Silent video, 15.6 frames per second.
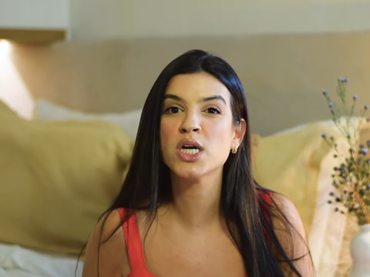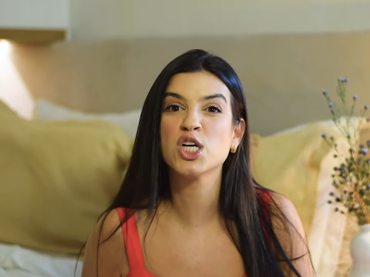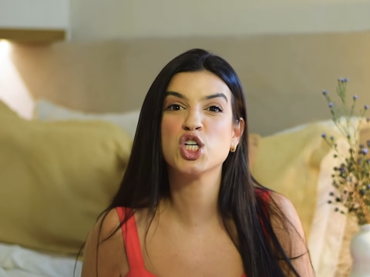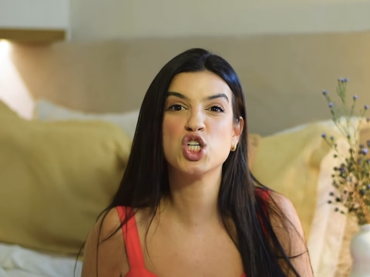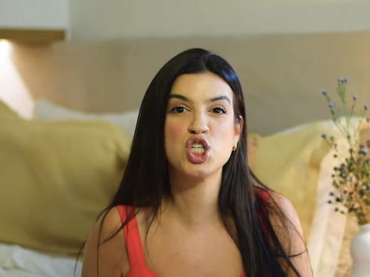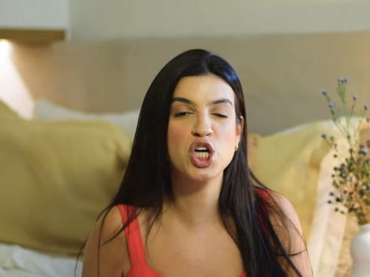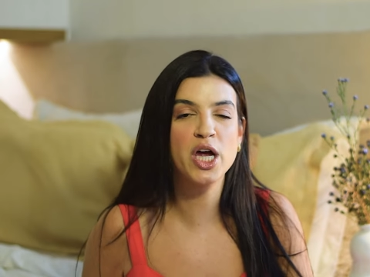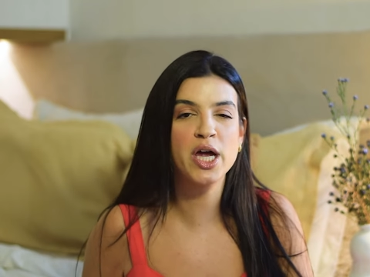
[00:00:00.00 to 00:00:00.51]

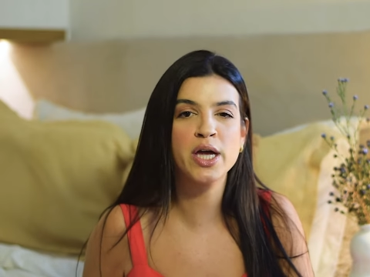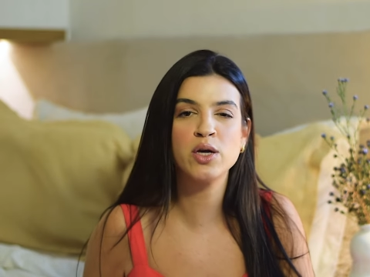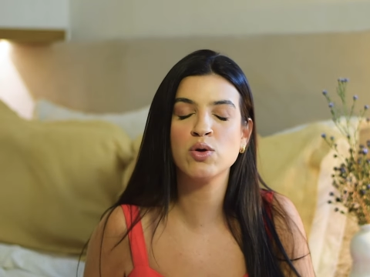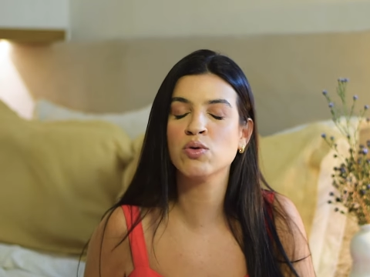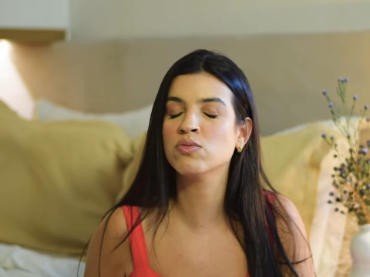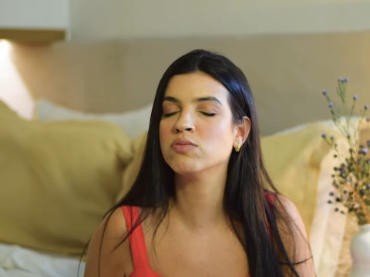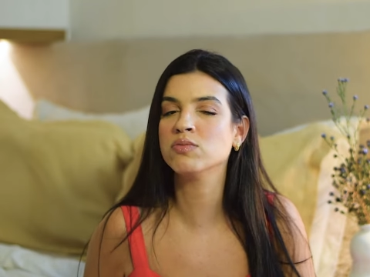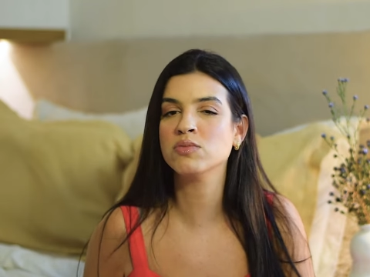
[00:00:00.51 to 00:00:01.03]

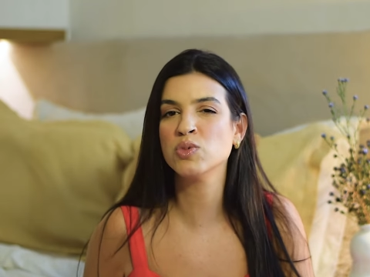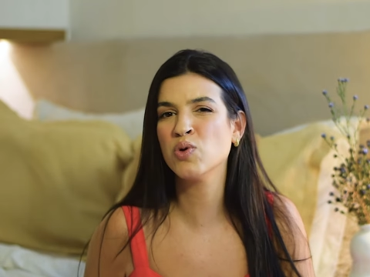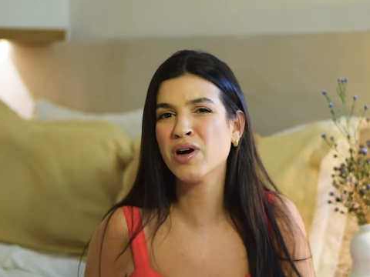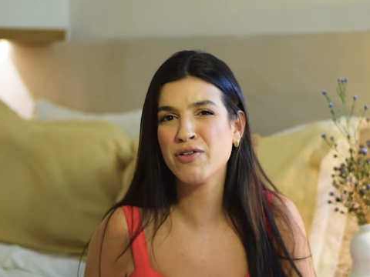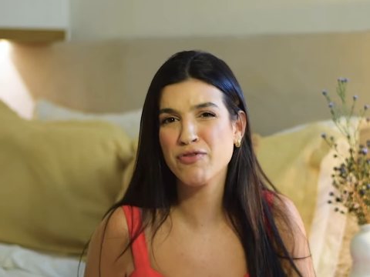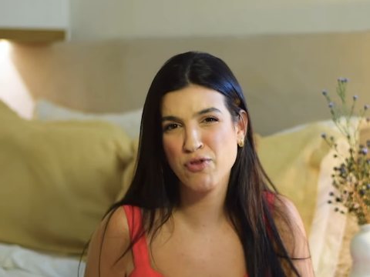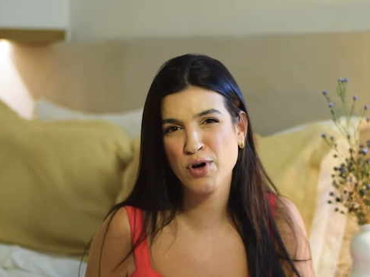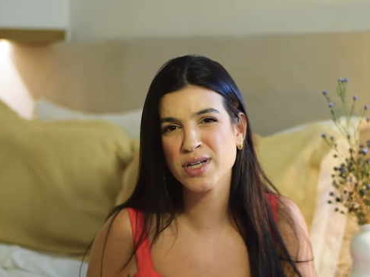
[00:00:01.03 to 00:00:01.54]
cheio
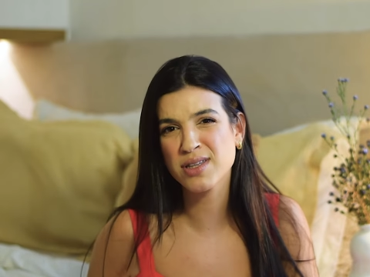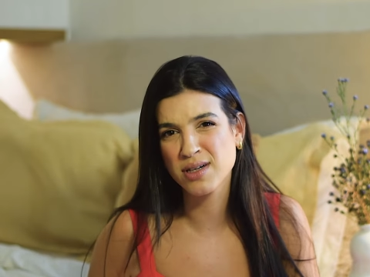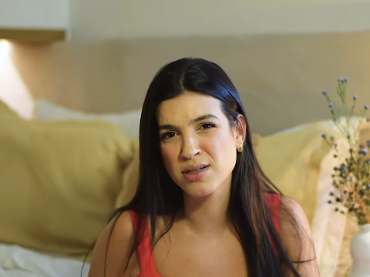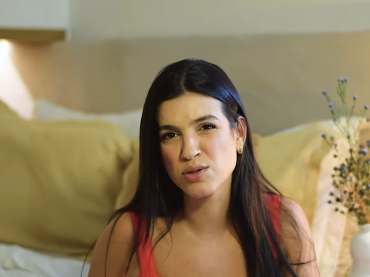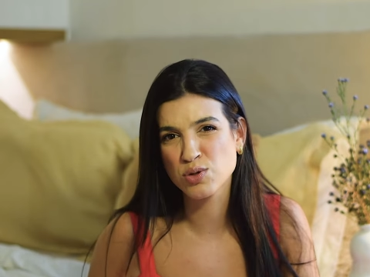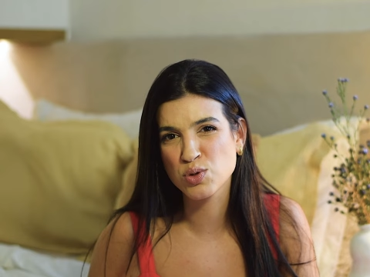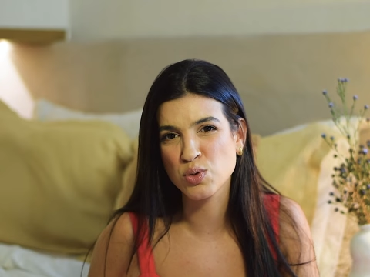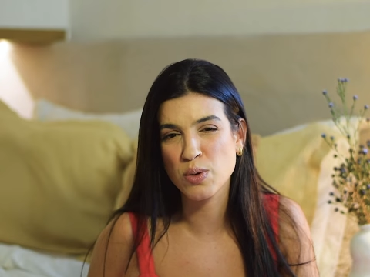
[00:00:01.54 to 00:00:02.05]
nunca foi
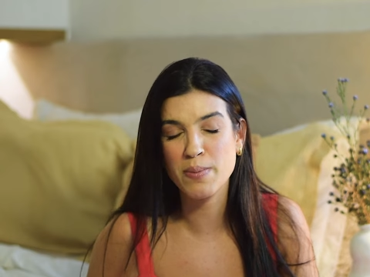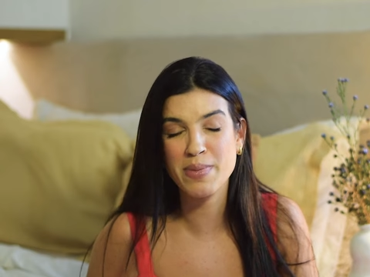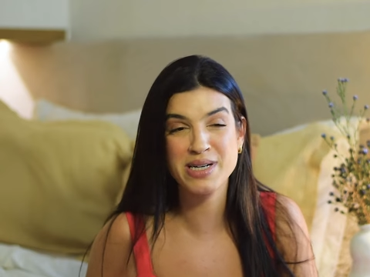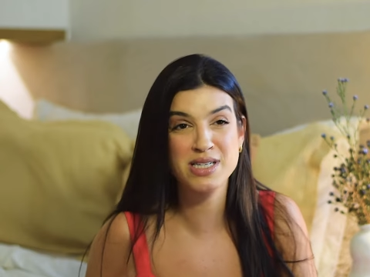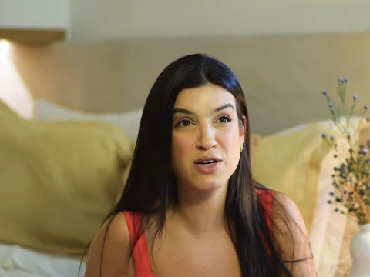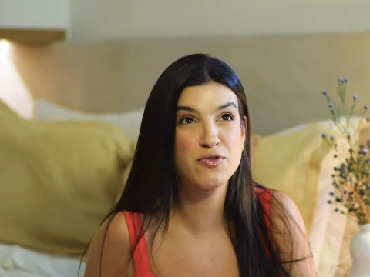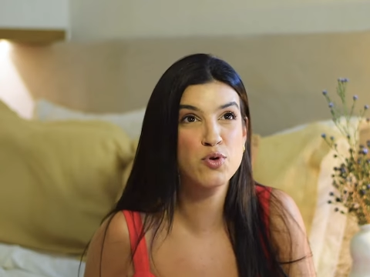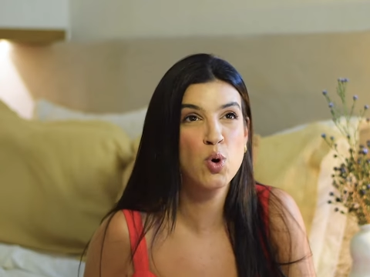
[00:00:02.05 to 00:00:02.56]
tanto, mas
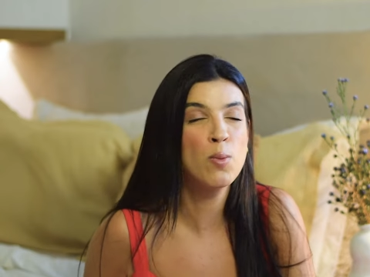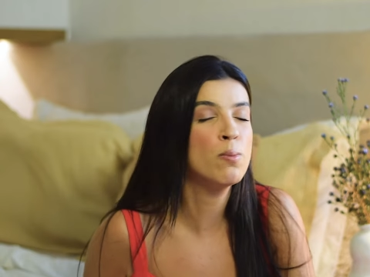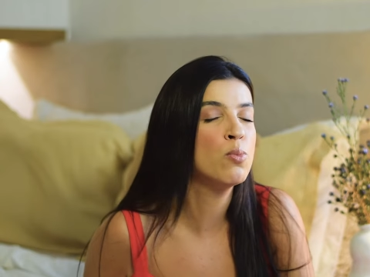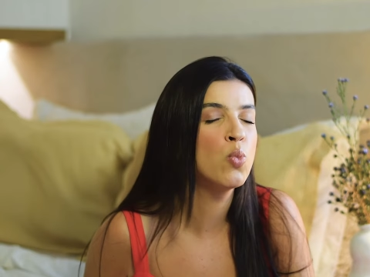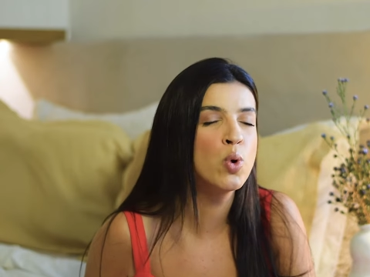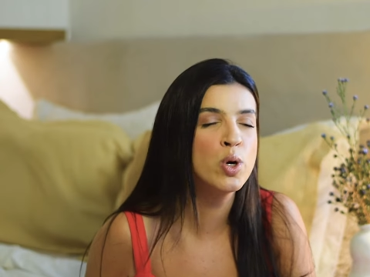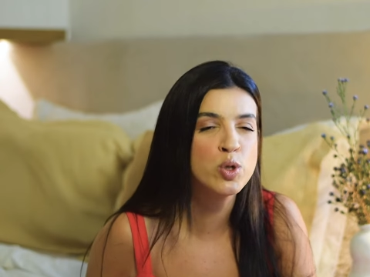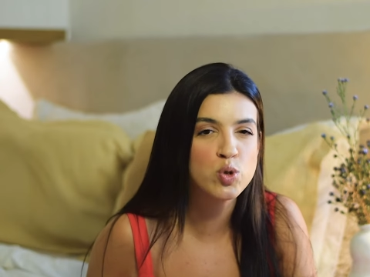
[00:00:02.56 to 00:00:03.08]
ele ficou
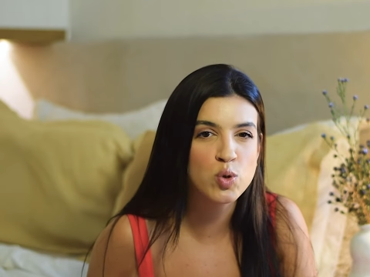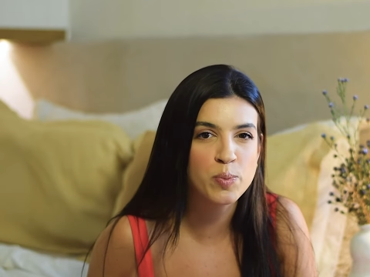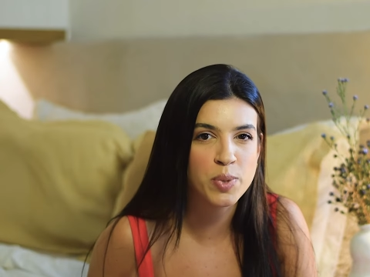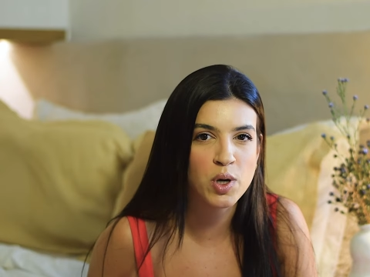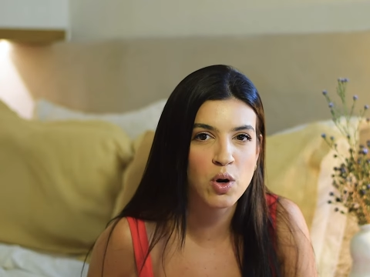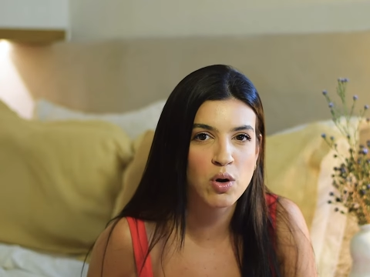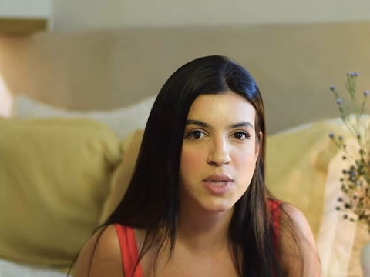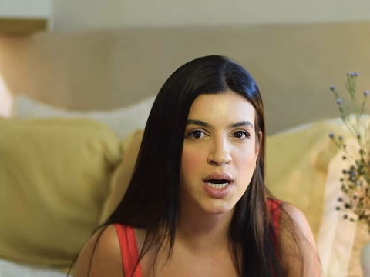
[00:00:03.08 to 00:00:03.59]
muito
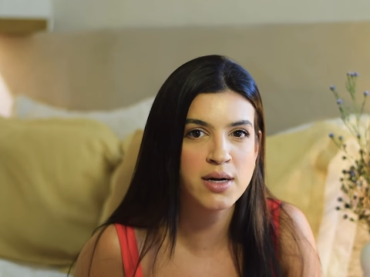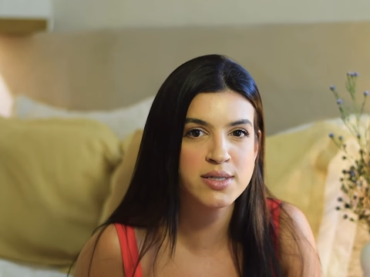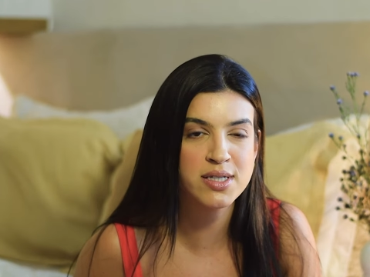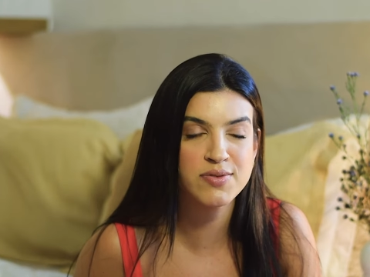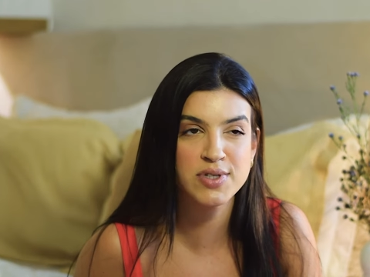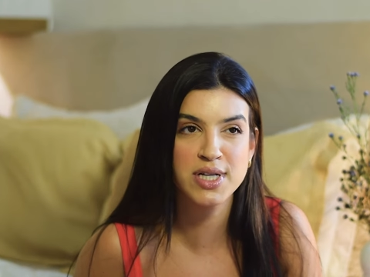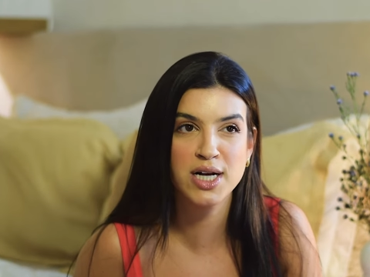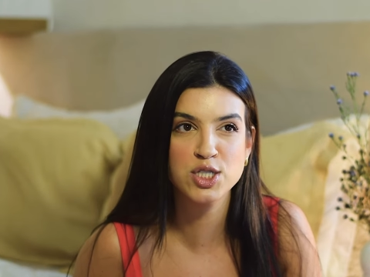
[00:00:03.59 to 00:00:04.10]
pior, tá? Na
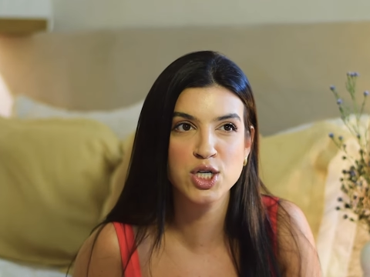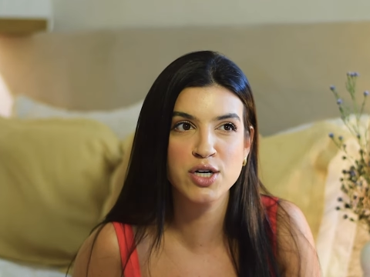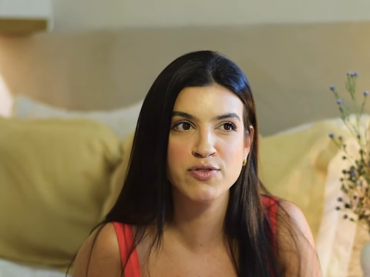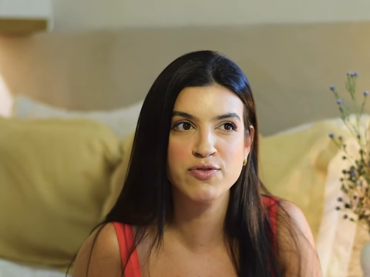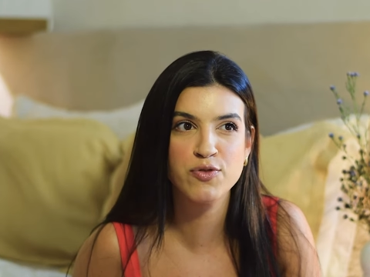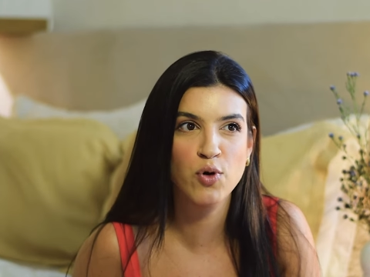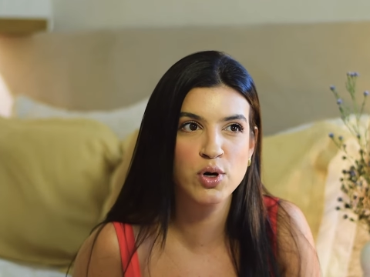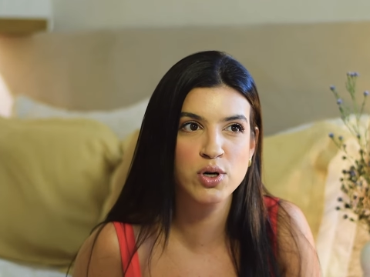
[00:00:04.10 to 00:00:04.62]
verdade, ele
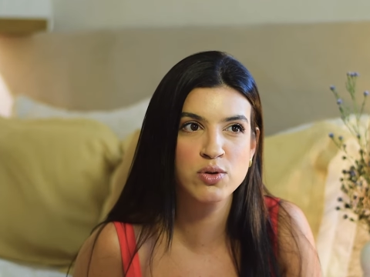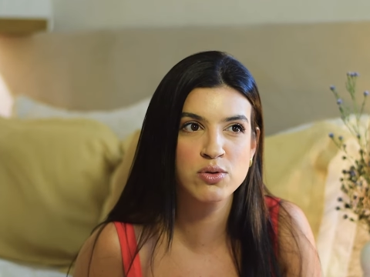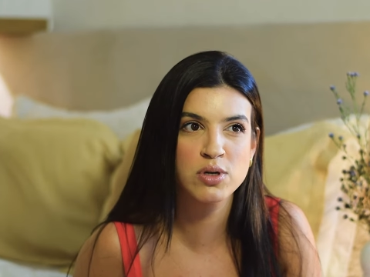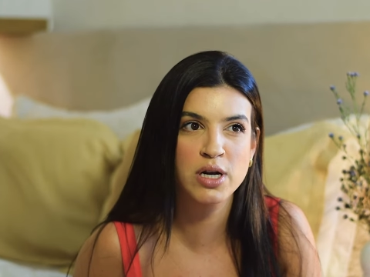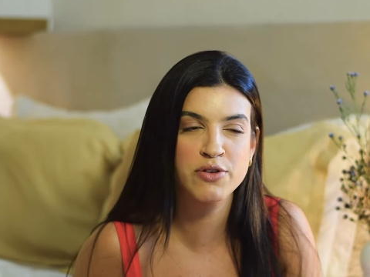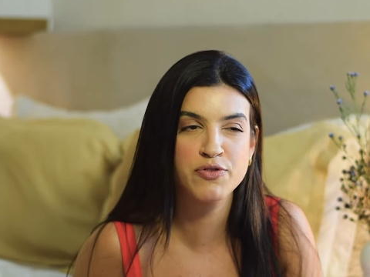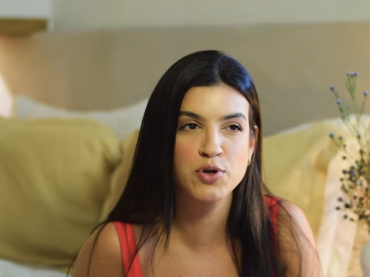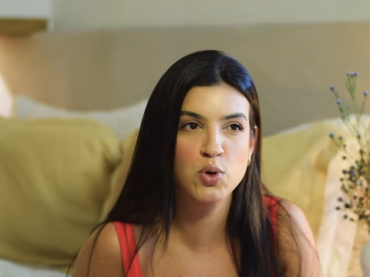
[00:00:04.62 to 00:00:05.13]
foi,
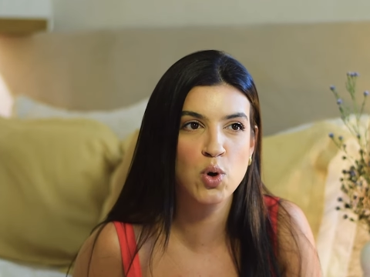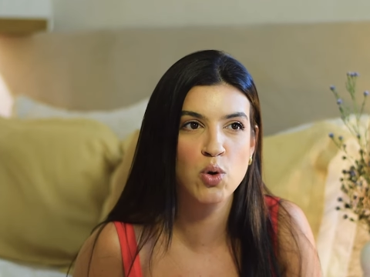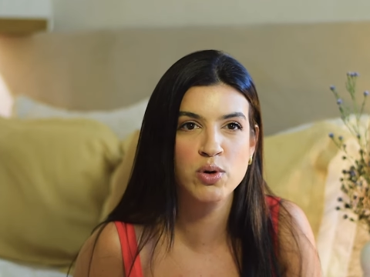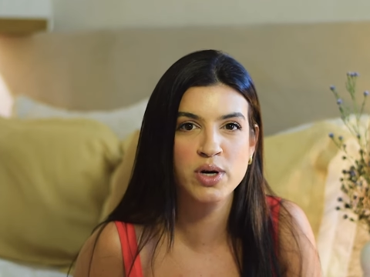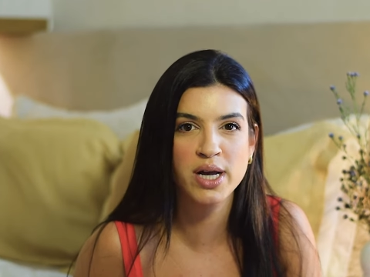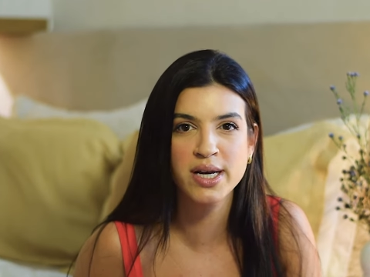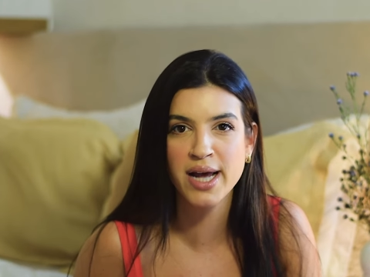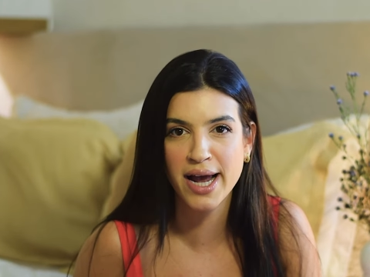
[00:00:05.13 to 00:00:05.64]
ele ficou o
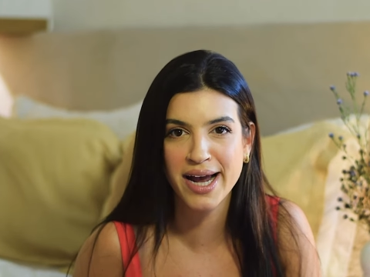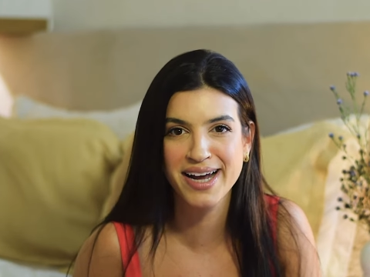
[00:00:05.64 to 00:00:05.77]
que ele é.